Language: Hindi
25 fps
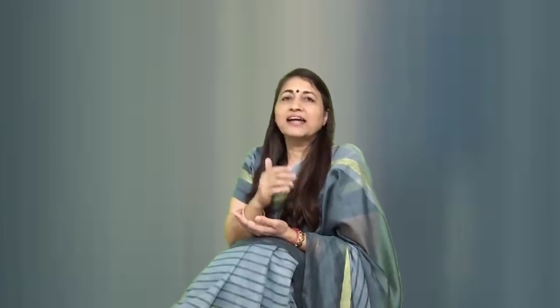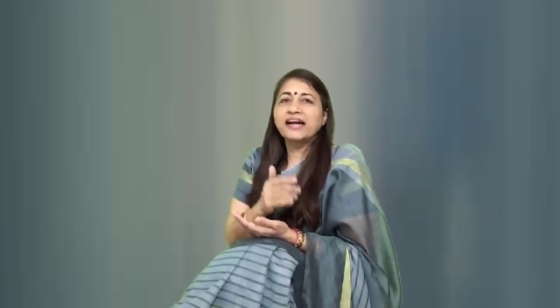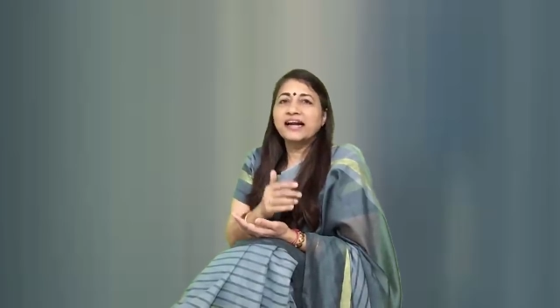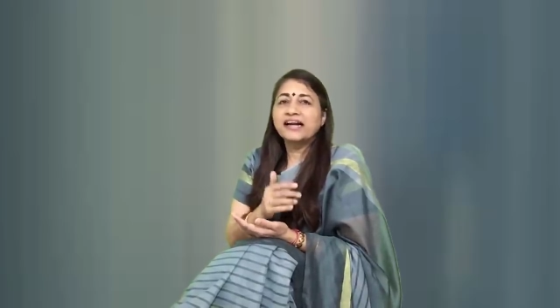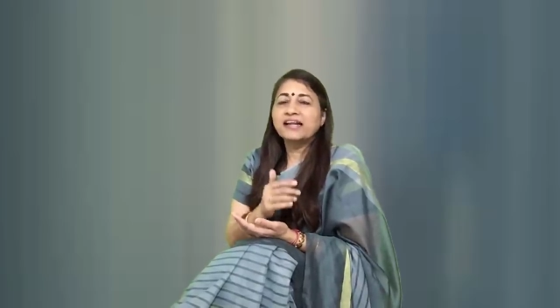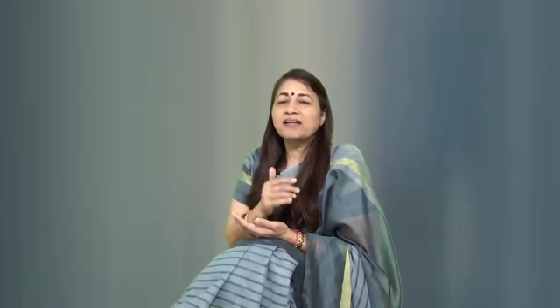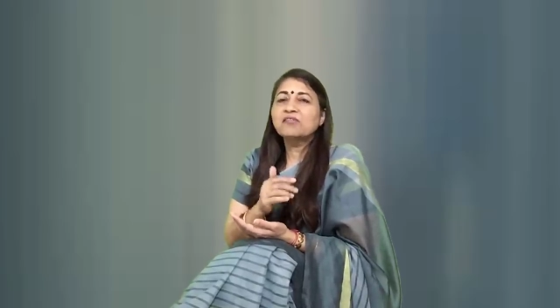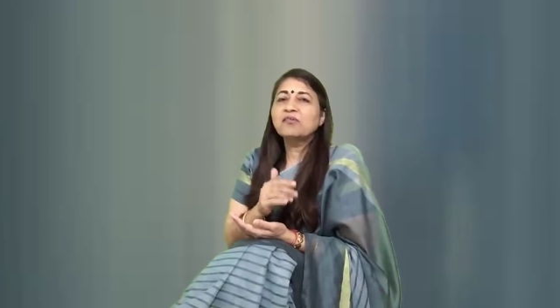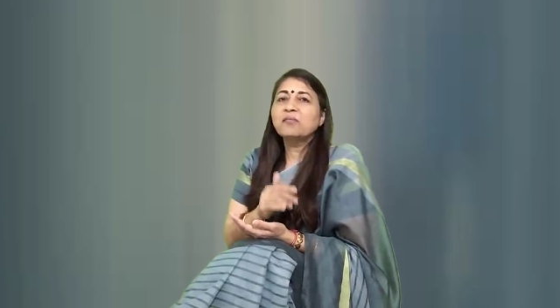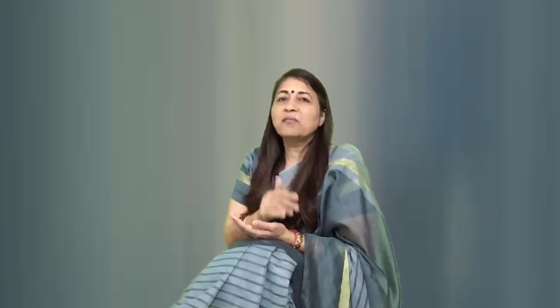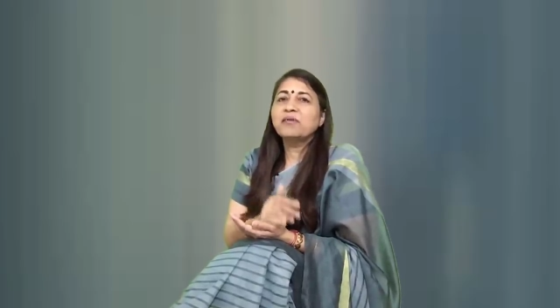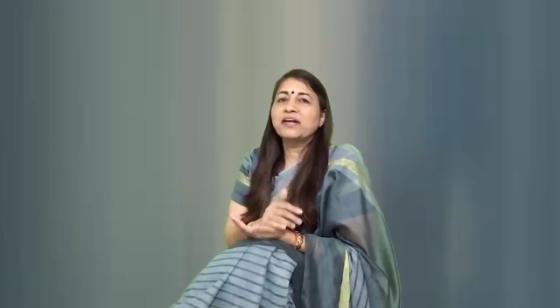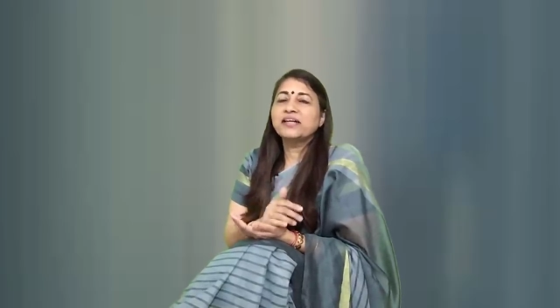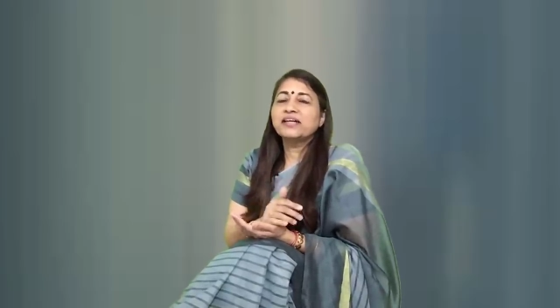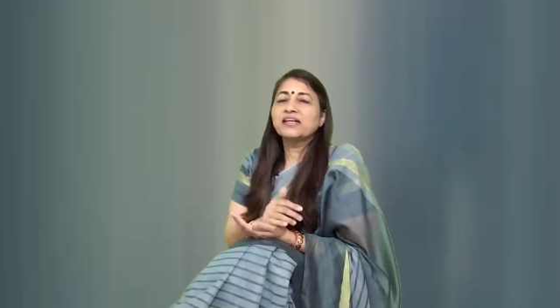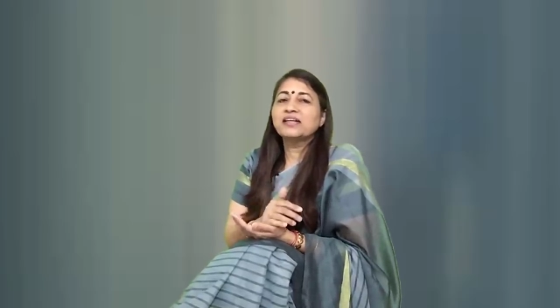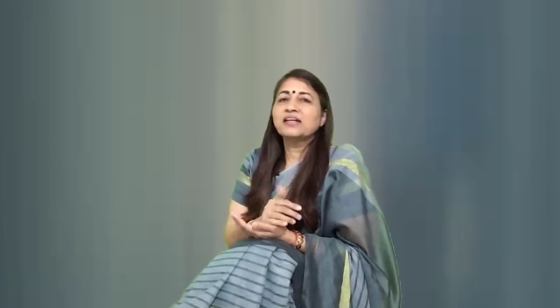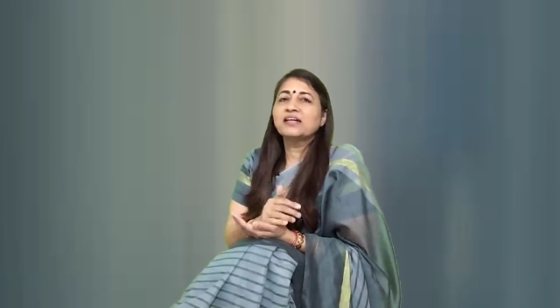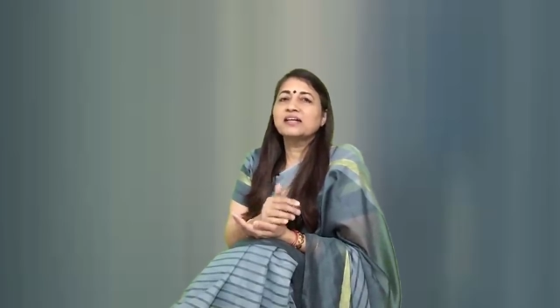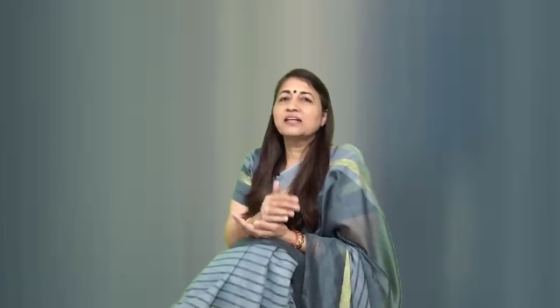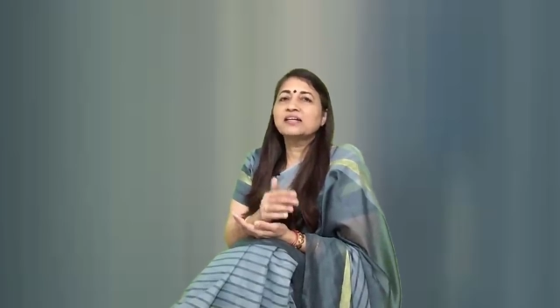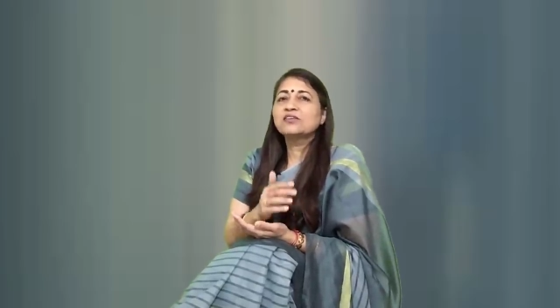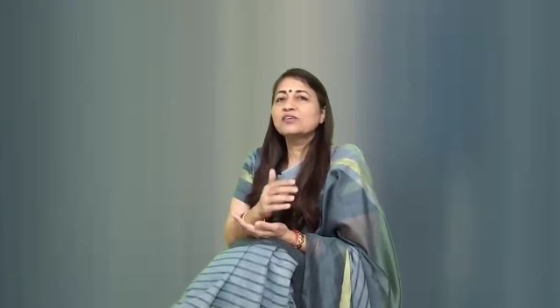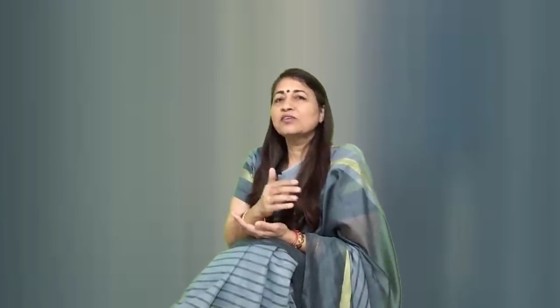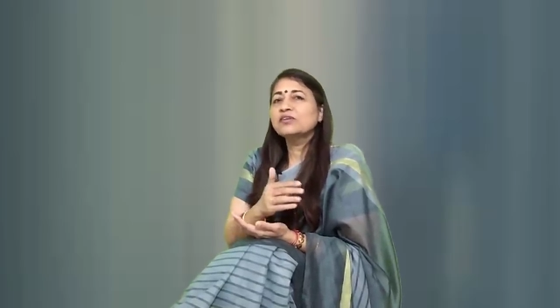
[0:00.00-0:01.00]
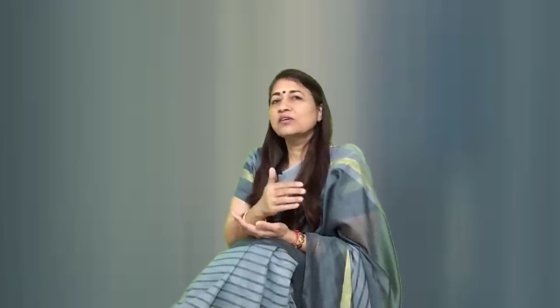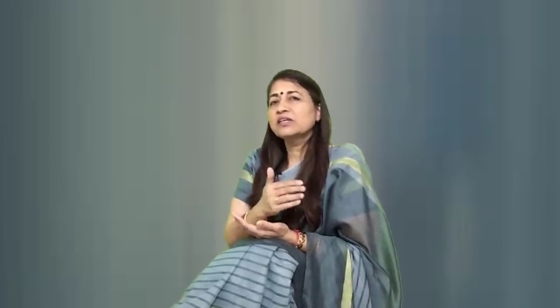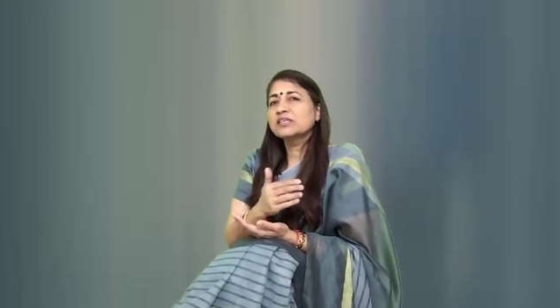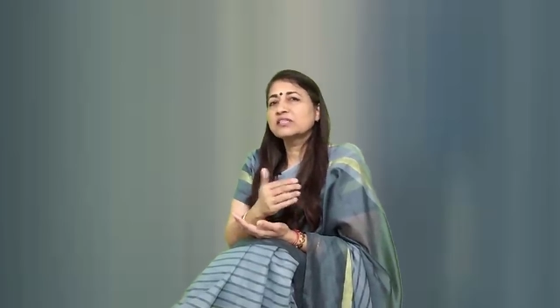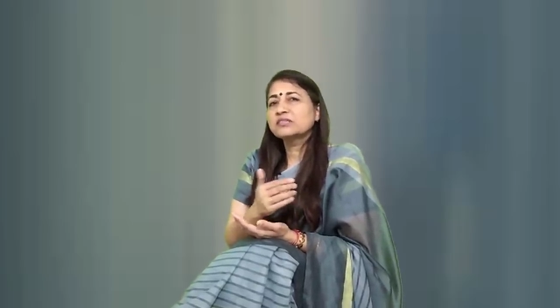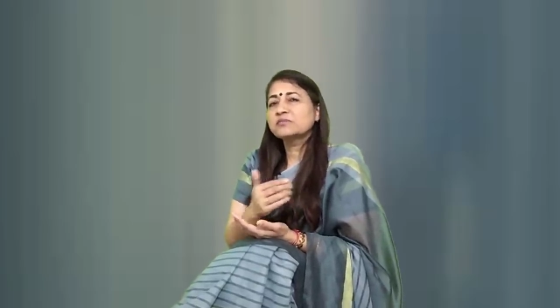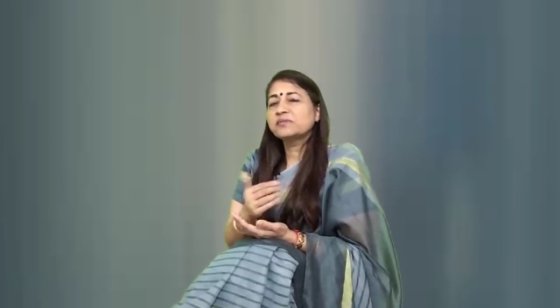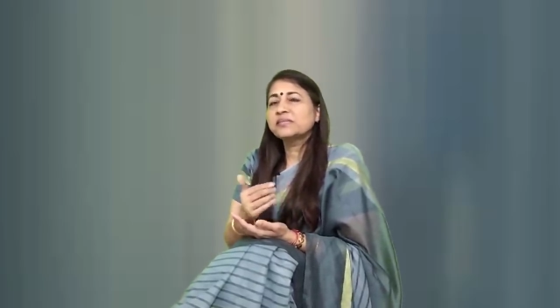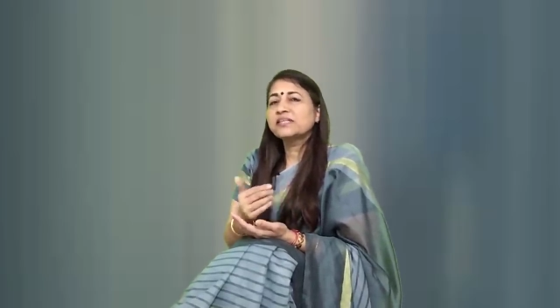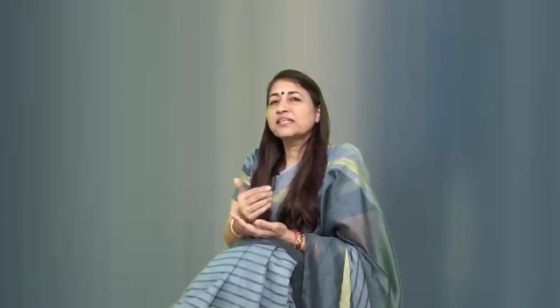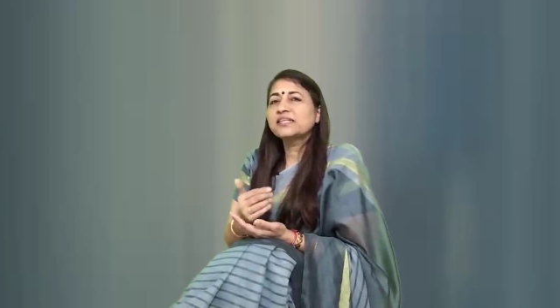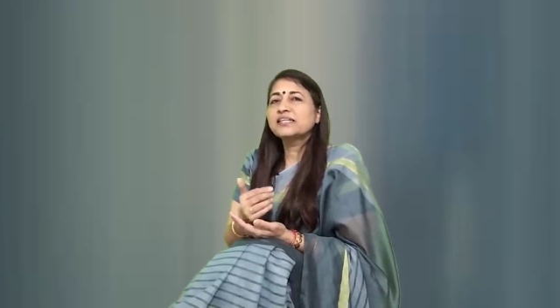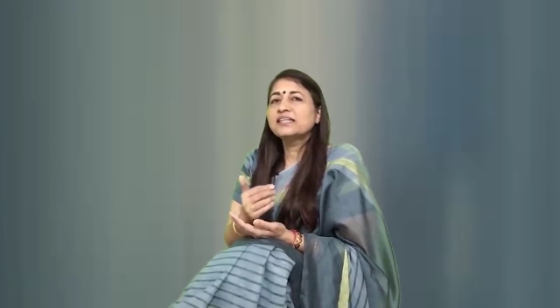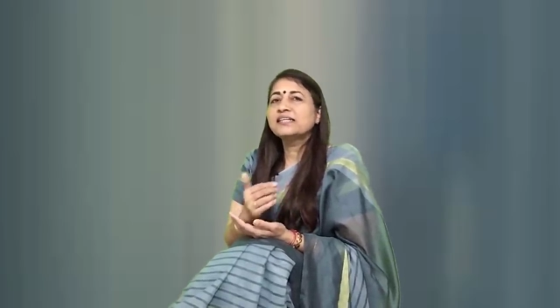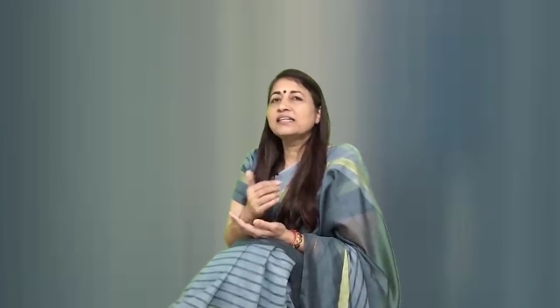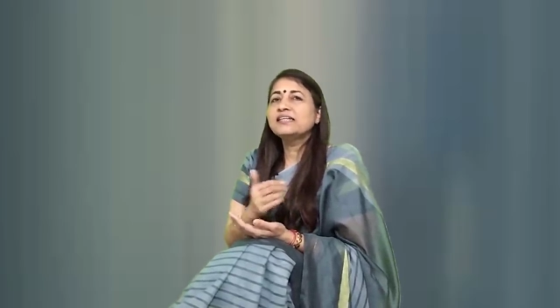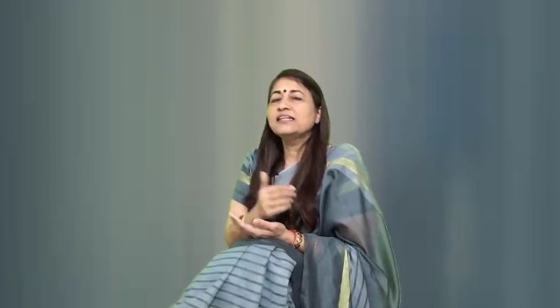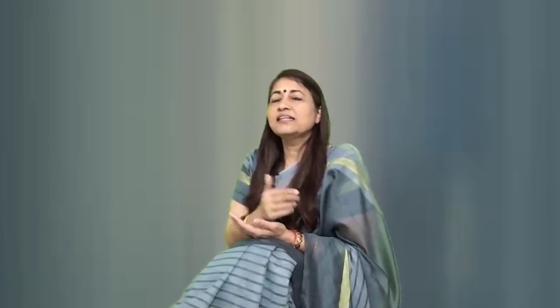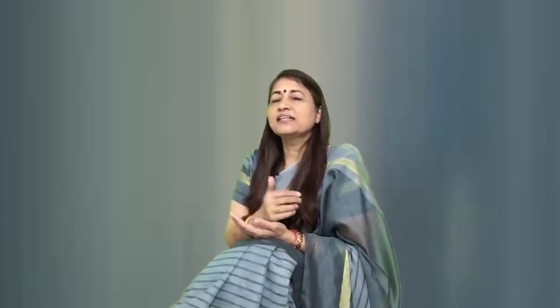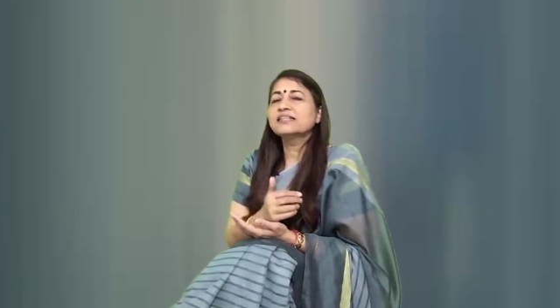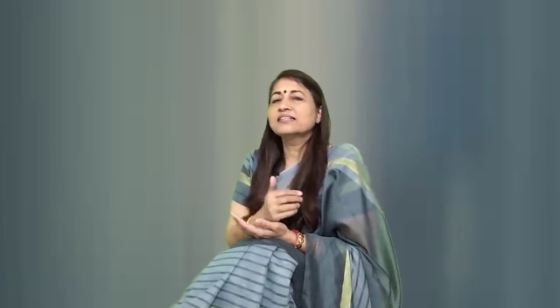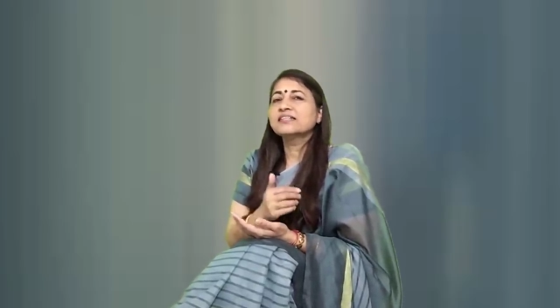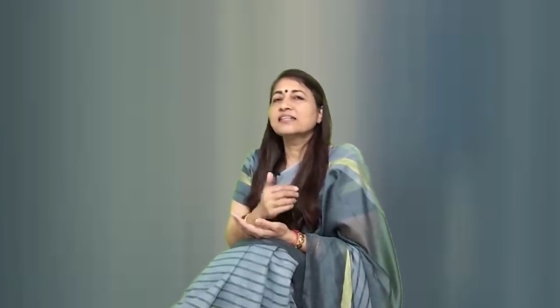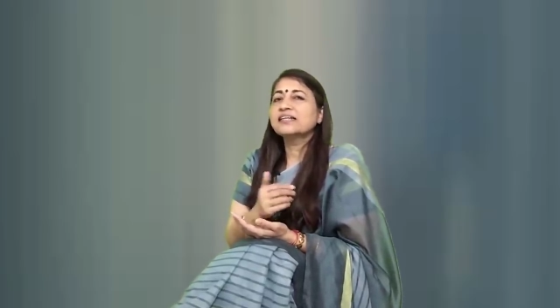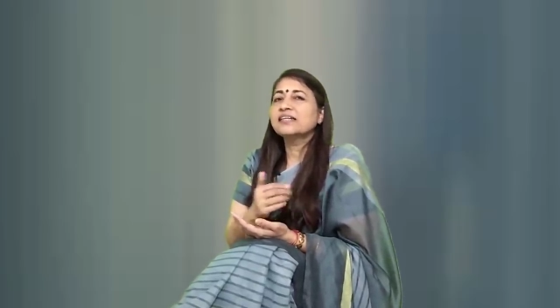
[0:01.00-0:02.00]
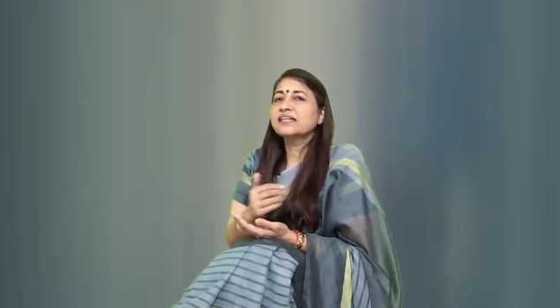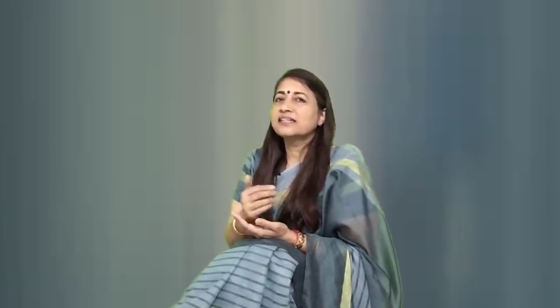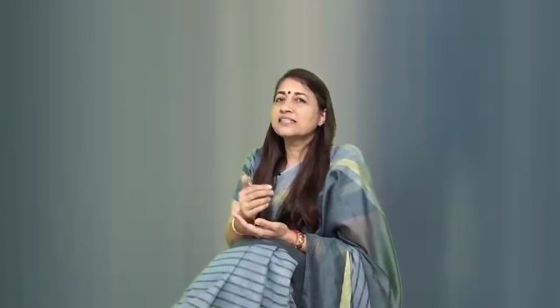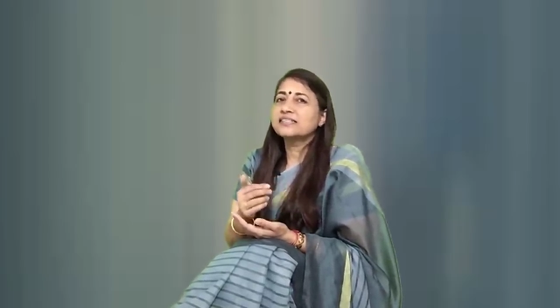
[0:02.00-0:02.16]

गाड़ी में बैठने लगे तो हस्बैंड की नज़र